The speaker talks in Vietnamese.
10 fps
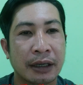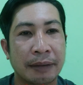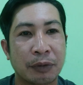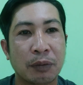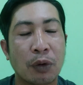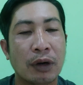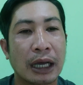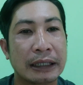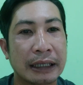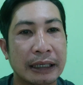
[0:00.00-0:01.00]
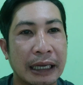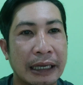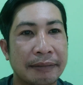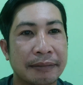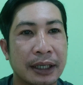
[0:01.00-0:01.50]
em cũng muốn lên á, là
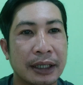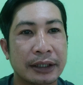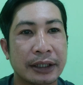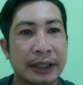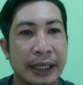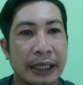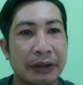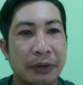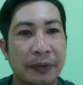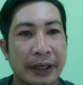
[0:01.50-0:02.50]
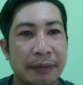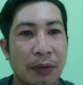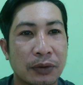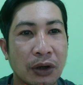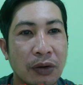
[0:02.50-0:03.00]
em chia sẻ cho quý vị
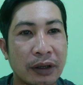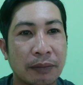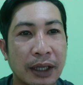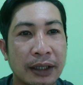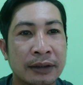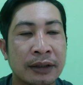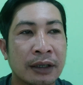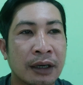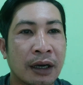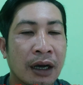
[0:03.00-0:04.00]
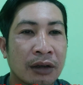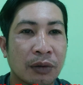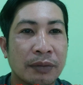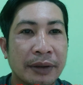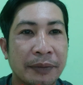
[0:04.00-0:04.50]
một số cái thông tin à,
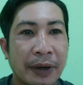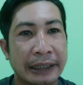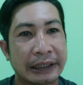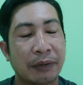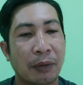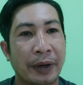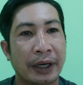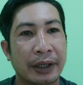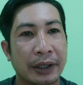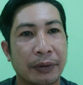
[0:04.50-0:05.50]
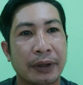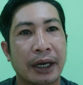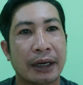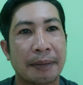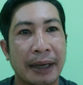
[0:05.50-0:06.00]
cũng liên quan tới cái vụ việc thì của
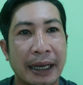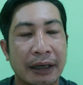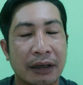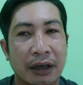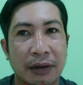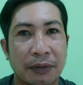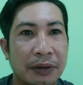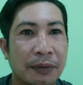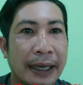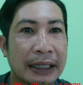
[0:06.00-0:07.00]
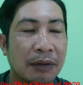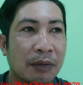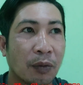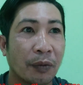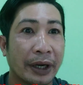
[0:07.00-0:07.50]
đờ lama hoặc là liên quan tới cái
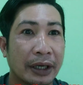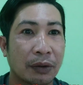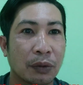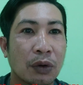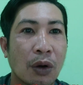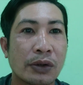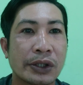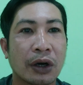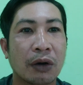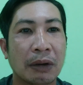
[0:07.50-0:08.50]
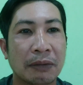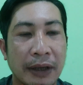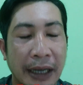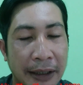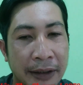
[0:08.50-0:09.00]
vụ việc thì của cô sô nguyễn
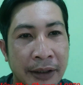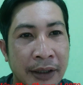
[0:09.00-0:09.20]
phương hằng